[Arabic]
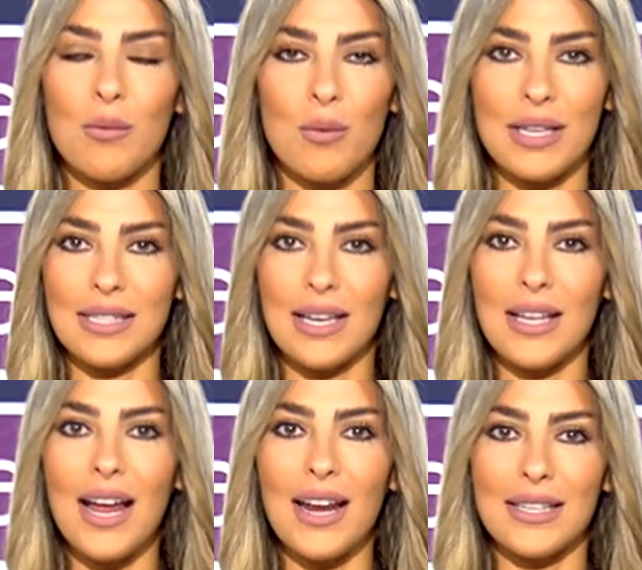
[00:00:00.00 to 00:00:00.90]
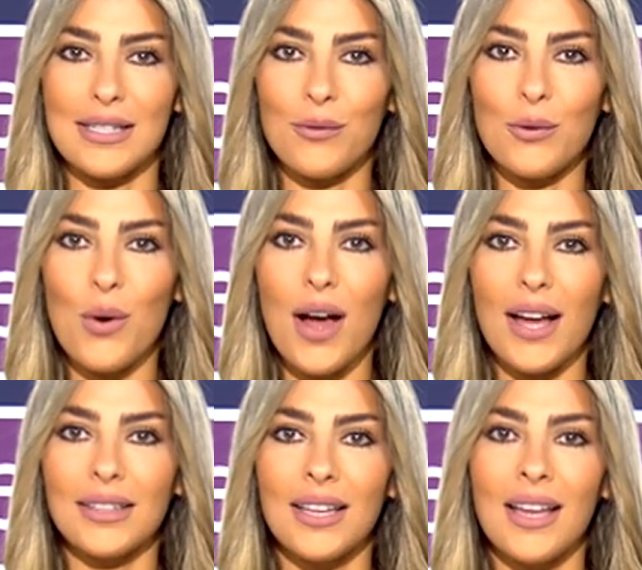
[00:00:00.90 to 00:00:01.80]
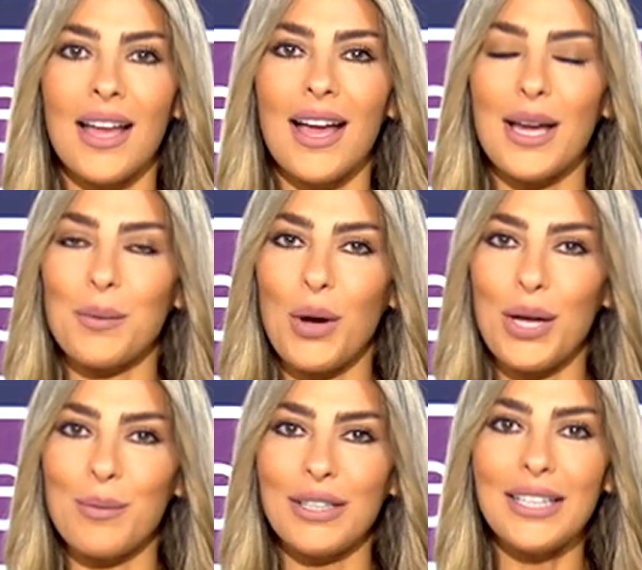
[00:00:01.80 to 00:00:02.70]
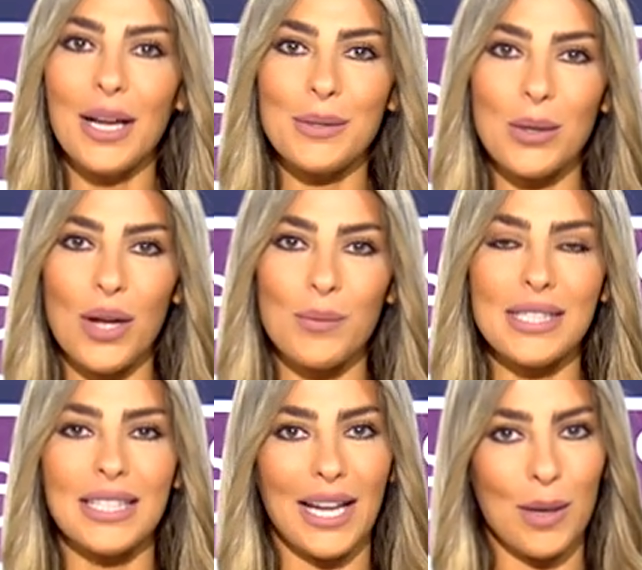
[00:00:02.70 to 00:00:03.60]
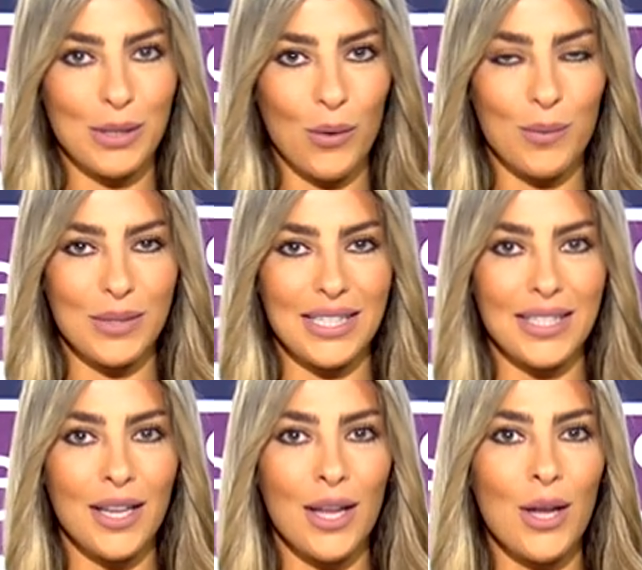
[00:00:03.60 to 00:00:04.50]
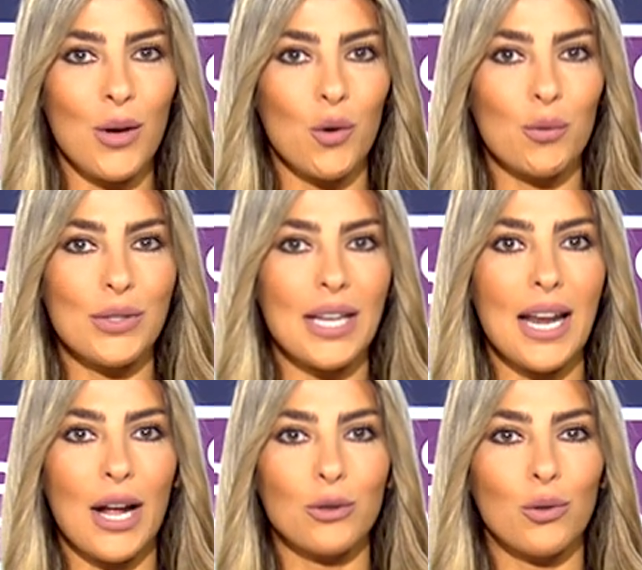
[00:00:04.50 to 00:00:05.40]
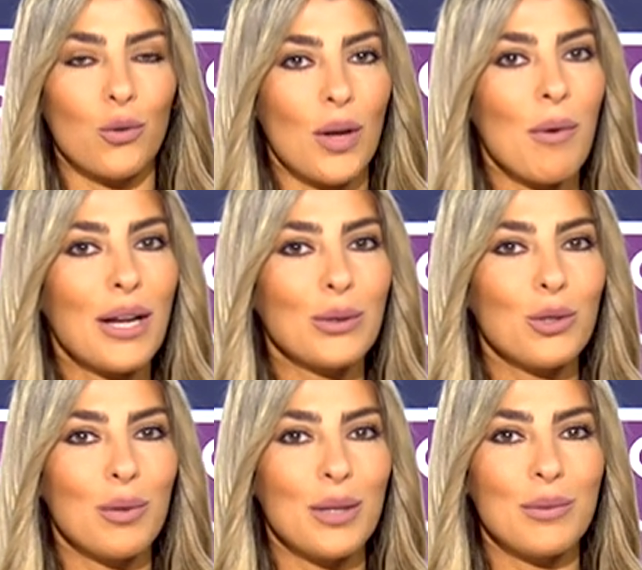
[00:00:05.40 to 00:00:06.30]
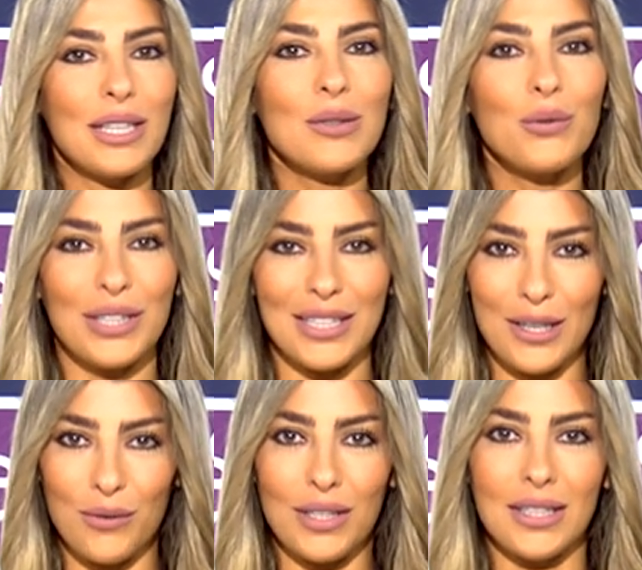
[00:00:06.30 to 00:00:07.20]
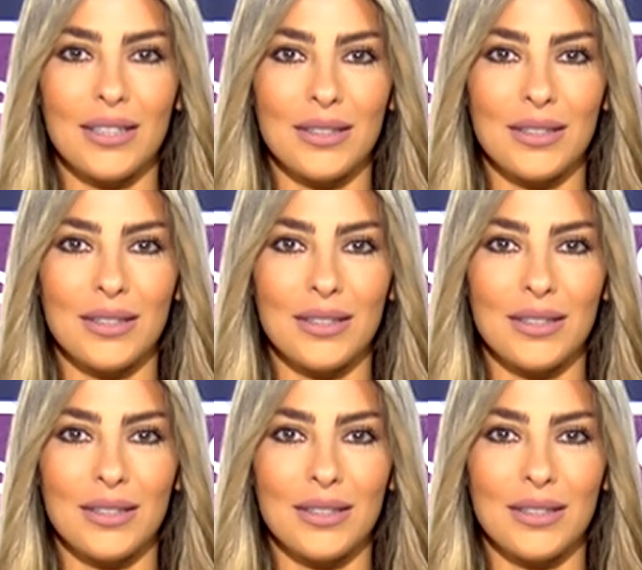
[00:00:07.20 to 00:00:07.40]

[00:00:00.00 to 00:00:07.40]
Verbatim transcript: ببستلر على 01 44 55 55 وبيوصل لعندكم وين ما كنتوا بلبنان لبنان فري دليفري